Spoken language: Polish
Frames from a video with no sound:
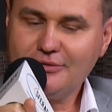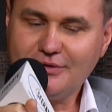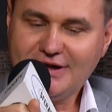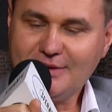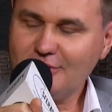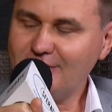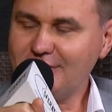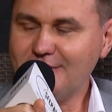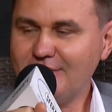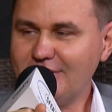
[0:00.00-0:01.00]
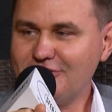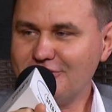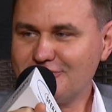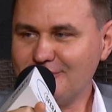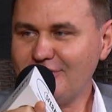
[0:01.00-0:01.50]
no i tam dowiadywały
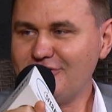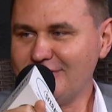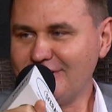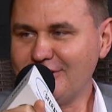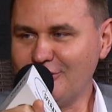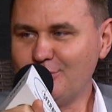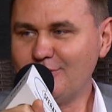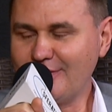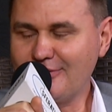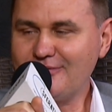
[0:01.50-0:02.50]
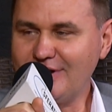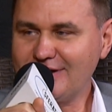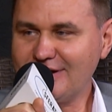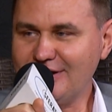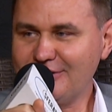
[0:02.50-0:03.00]
się, że właśnie taka umowa we
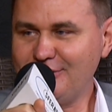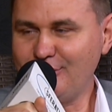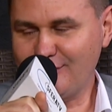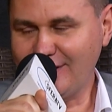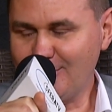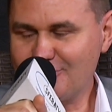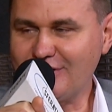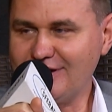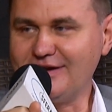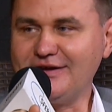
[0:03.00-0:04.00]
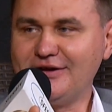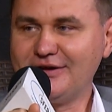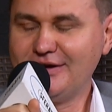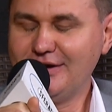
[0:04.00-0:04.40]
frankach jest najlepsza dla nich